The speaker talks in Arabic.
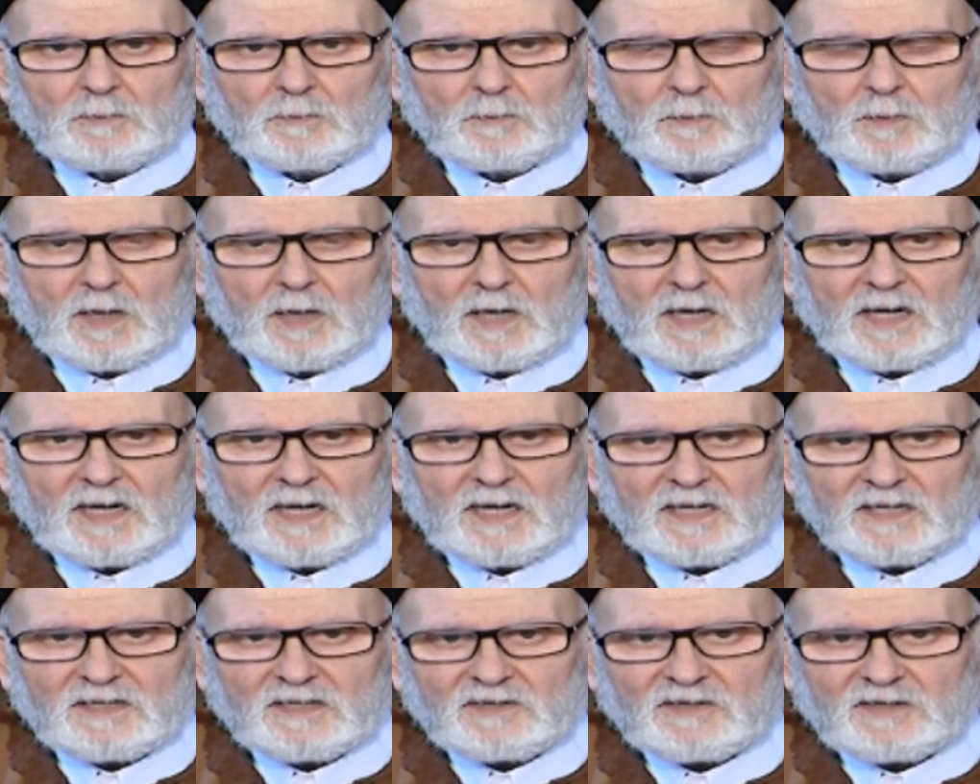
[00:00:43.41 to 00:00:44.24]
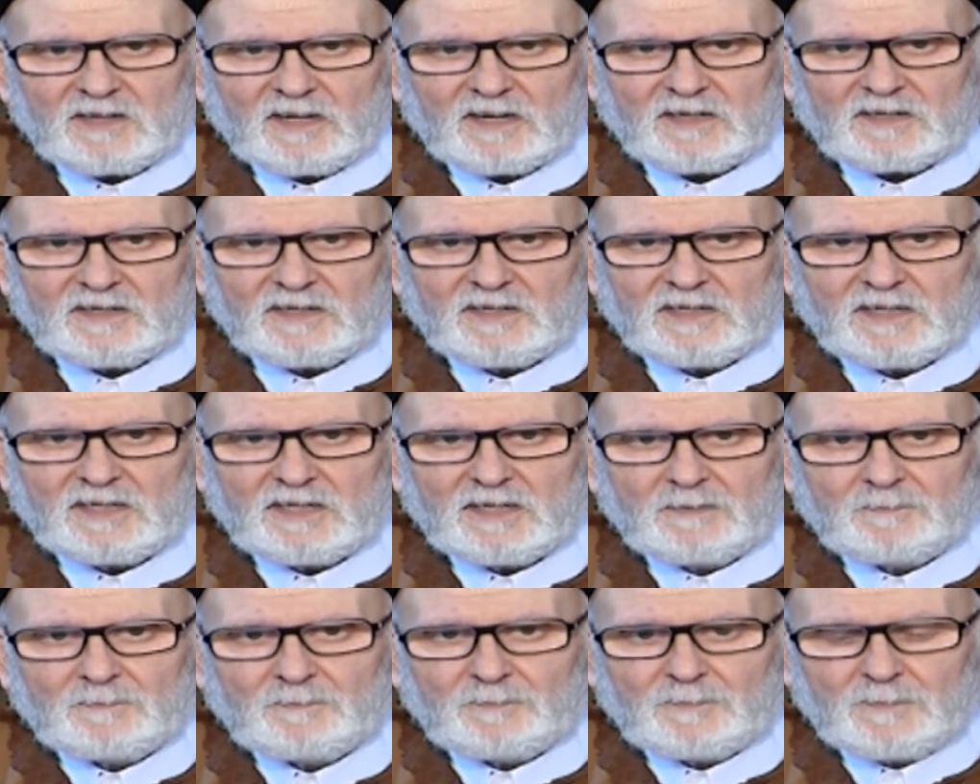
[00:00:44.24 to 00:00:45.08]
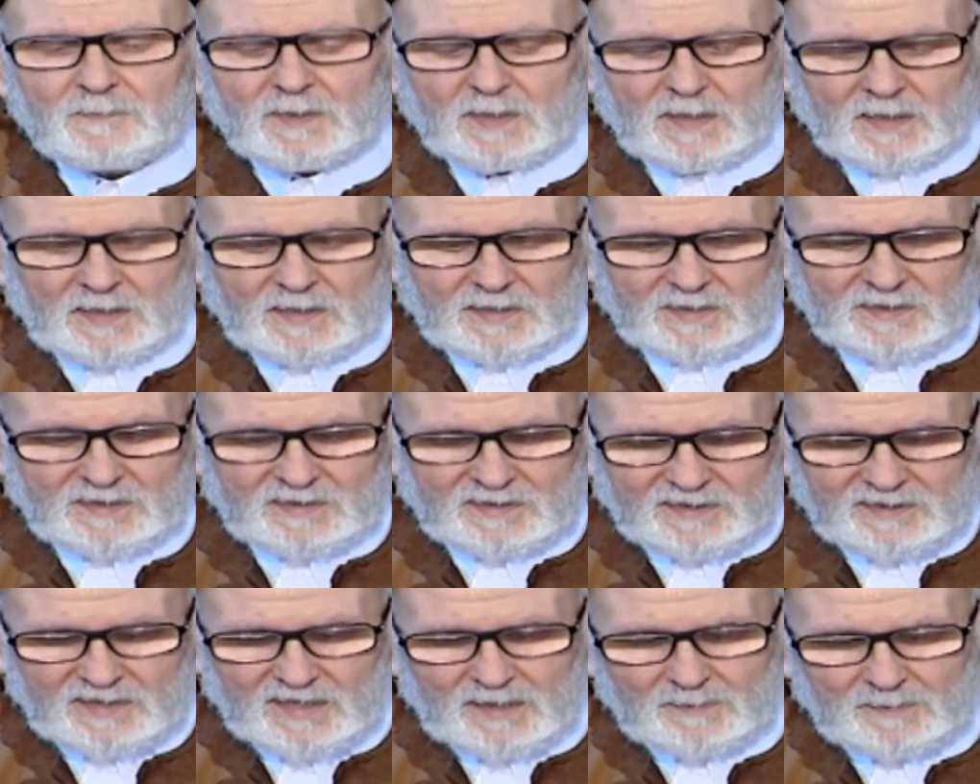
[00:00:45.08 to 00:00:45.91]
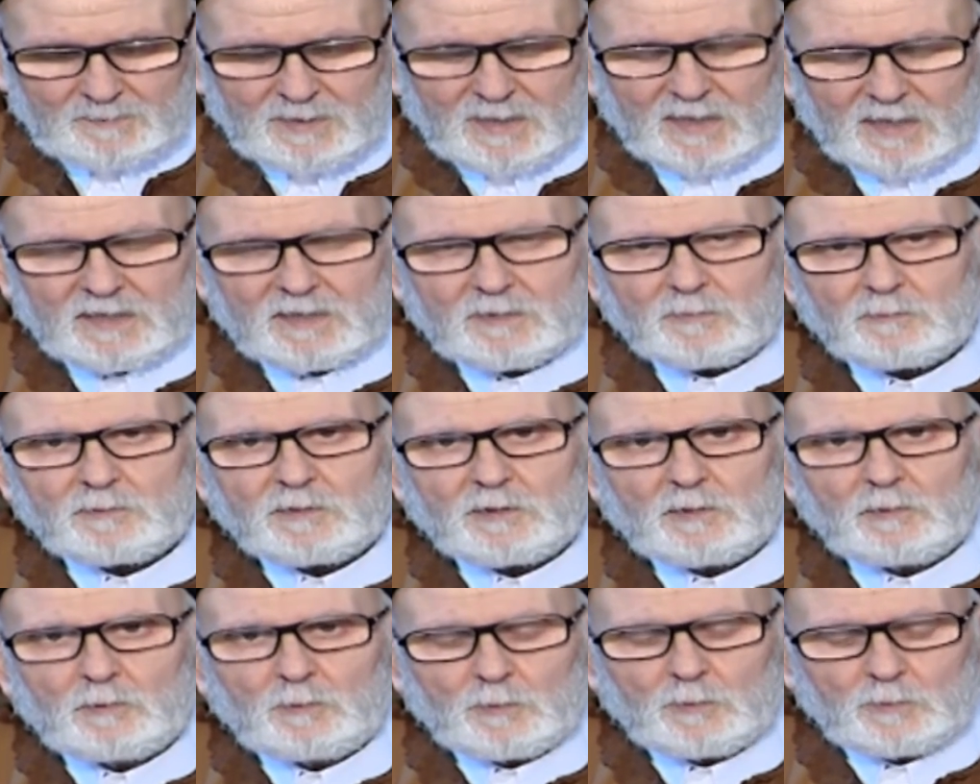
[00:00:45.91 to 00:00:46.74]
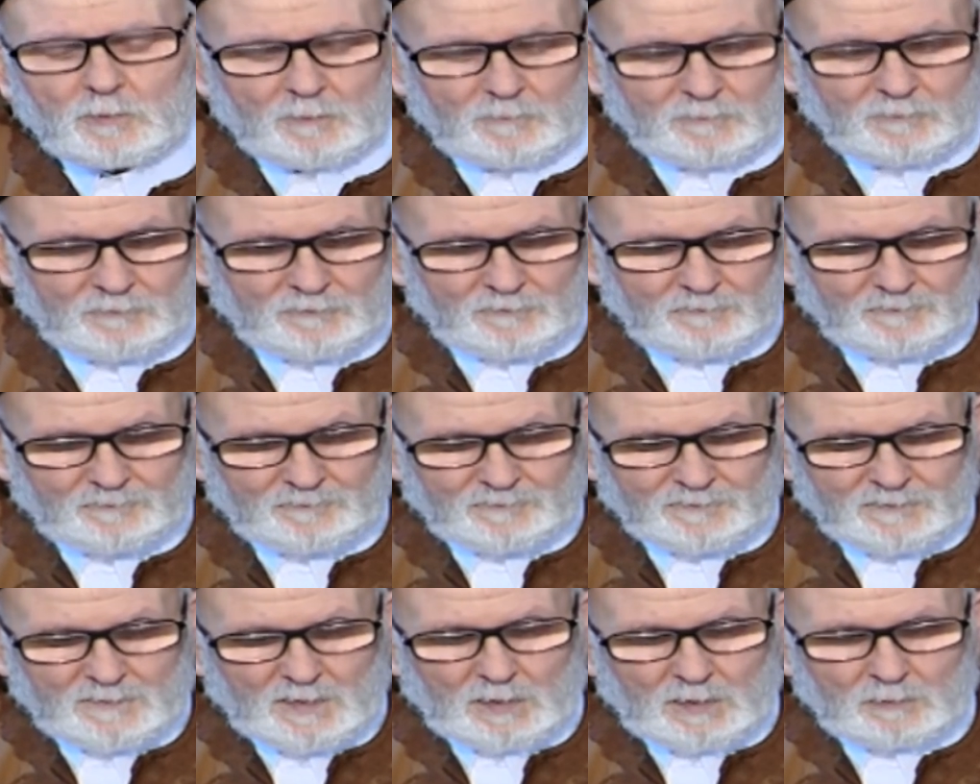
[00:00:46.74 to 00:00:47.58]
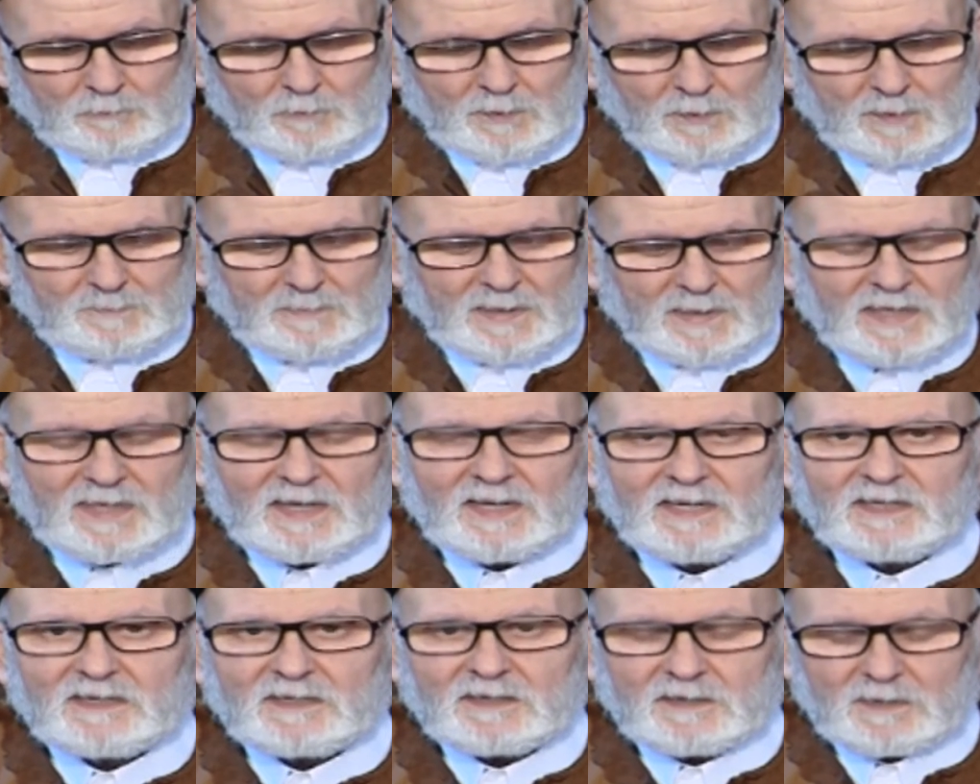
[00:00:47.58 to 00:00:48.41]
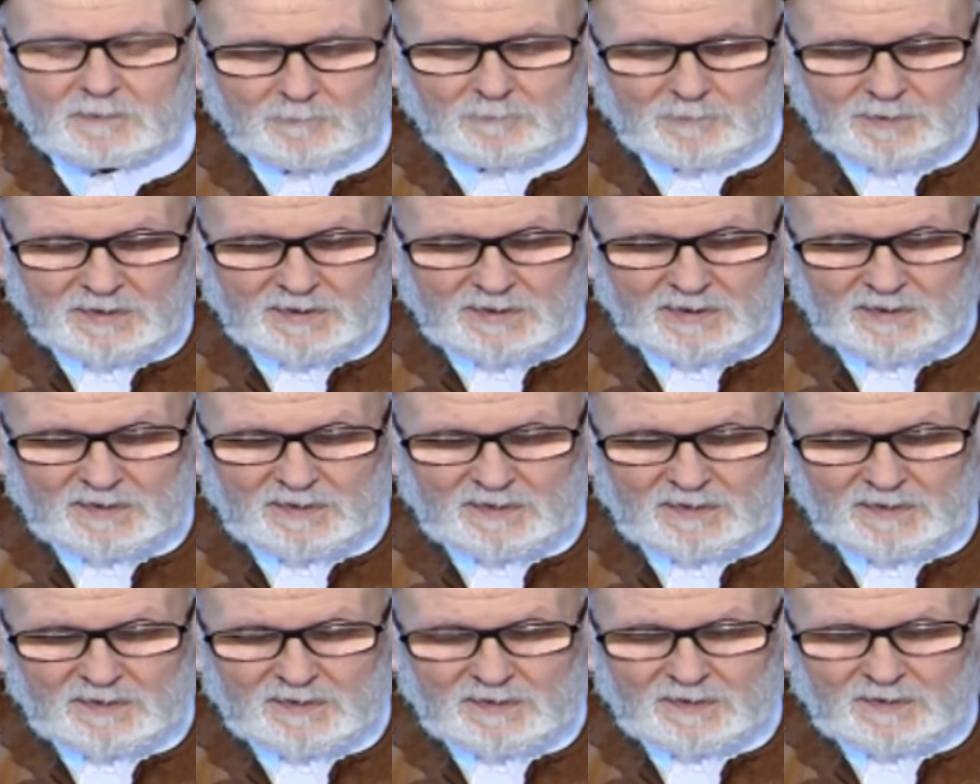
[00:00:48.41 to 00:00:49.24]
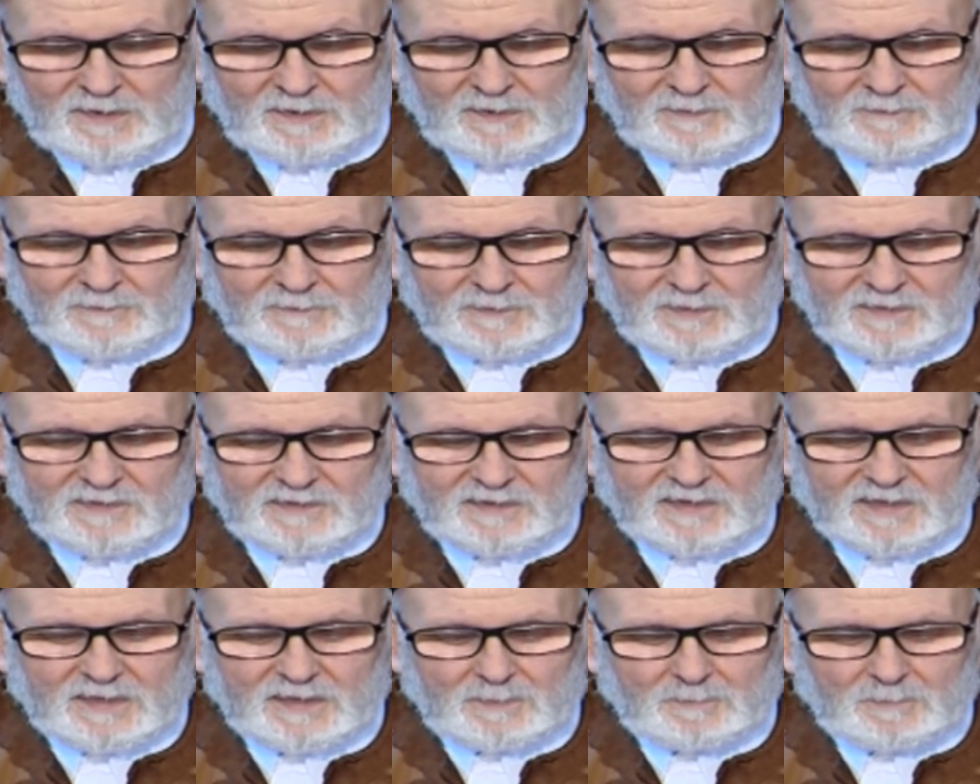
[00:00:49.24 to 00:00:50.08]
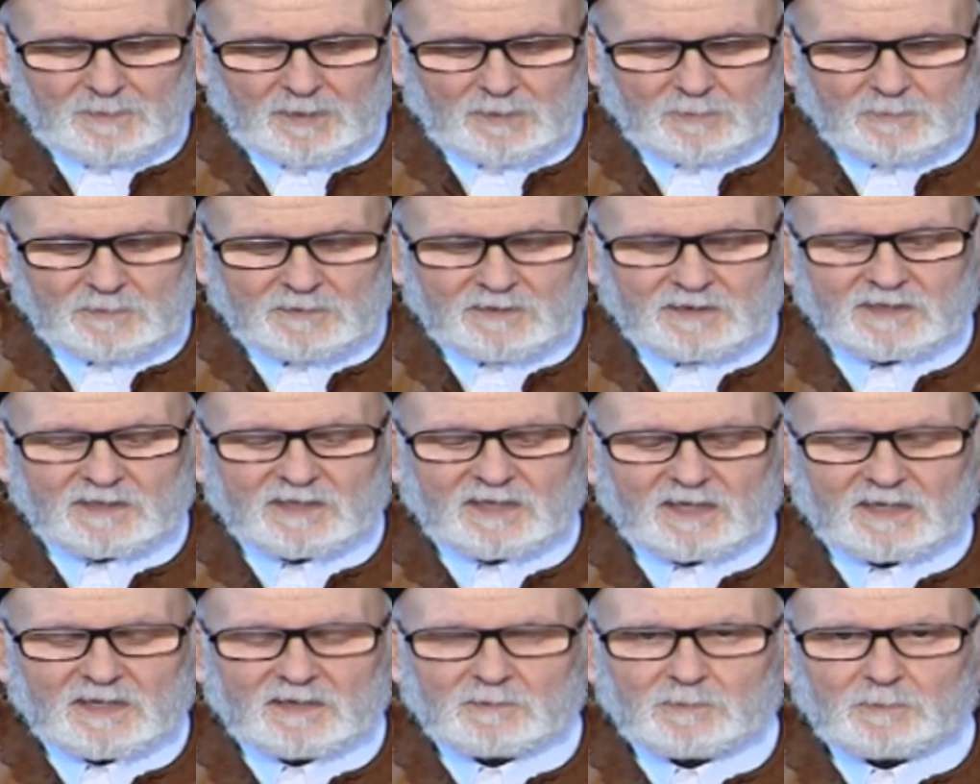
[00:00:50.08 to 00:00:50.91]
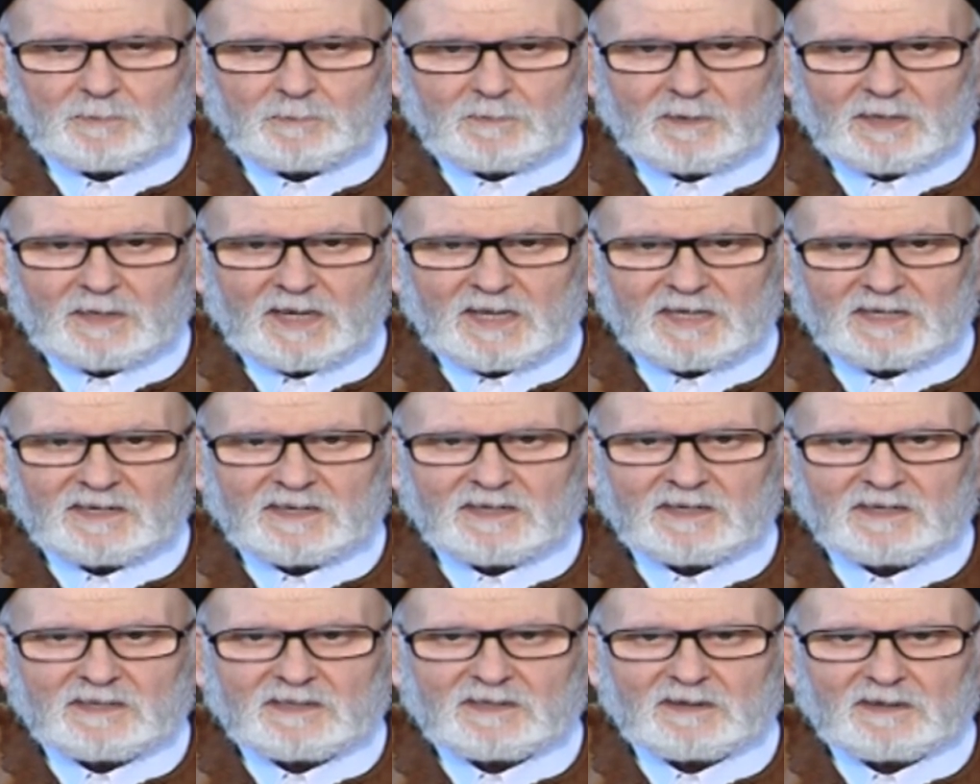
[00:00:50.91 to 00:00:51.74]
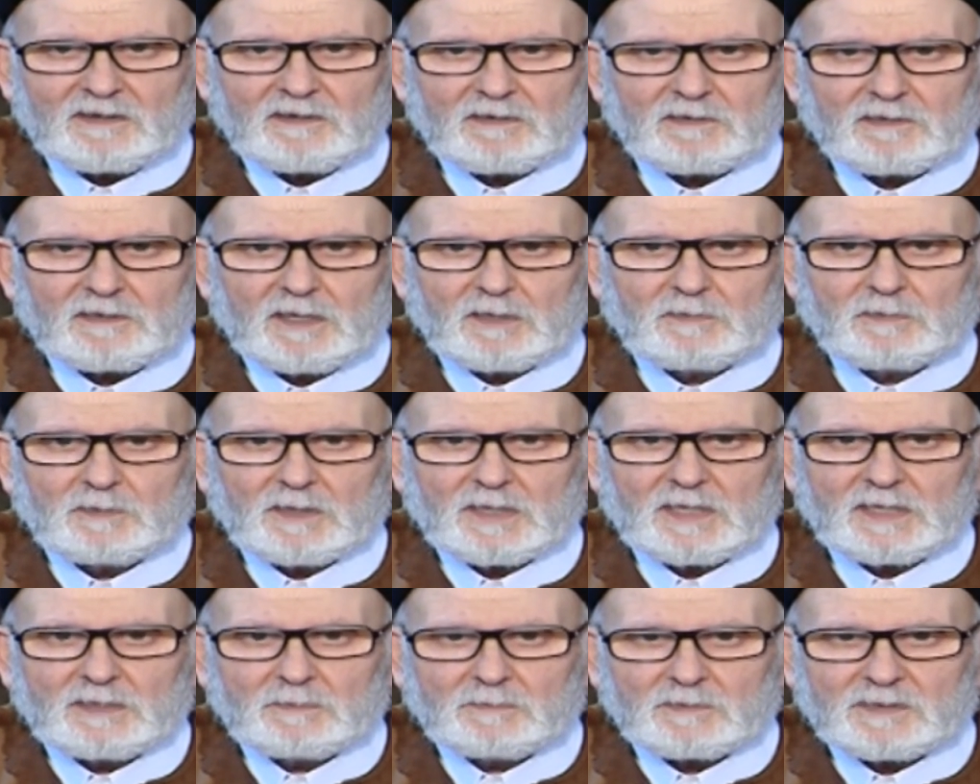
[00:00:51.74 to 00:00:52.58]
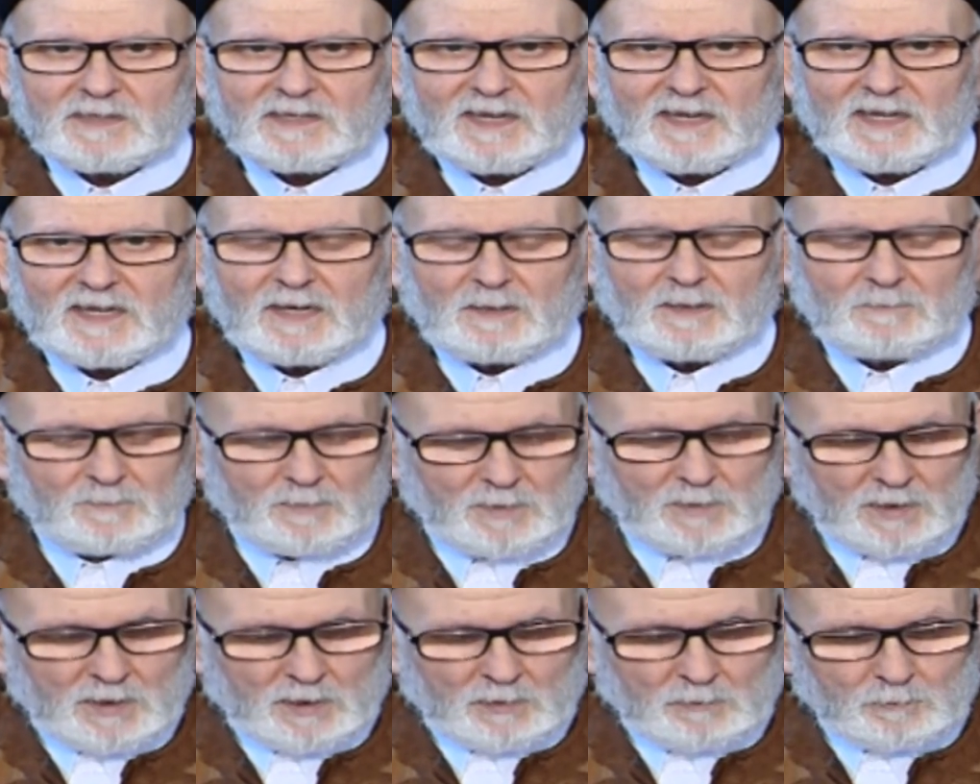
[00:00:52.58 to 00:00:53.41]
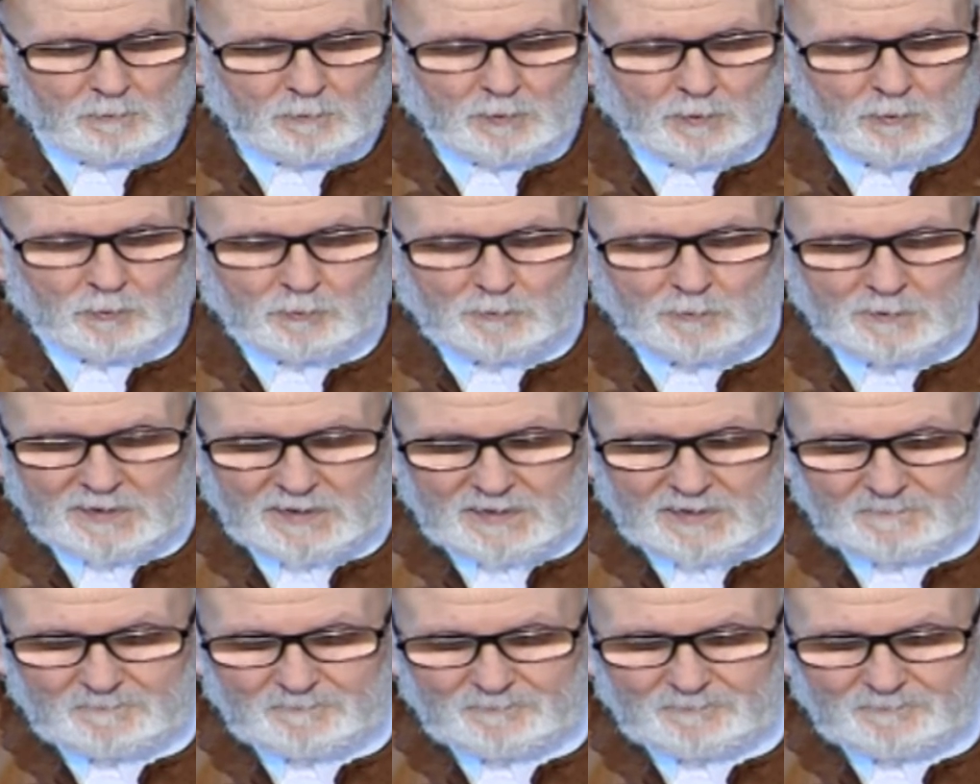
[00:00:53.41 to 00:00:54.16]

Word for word: وشرح كتاب الروض الأنف والمنهل الروي في ذكر ما حدث على رسول الله صلى الله عليه وسلم وروي